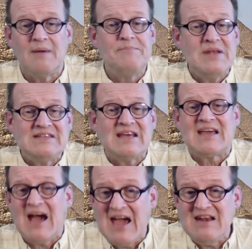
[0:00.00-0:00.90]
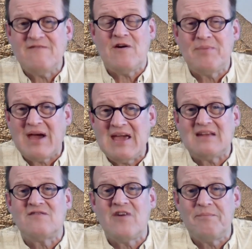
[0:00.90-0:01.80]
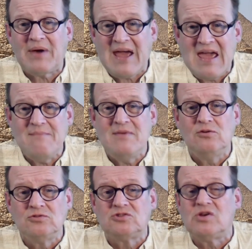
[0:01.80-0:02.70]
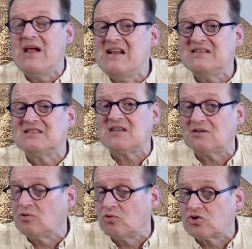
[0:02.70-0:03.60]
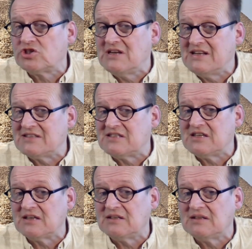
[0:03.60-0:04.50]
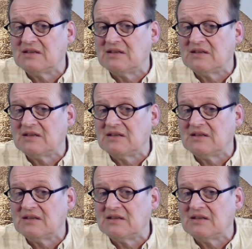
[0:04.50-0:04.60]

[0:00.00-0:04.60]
bitte keine Verbrechen verbrämen und zur Heldentat hochstilisieren.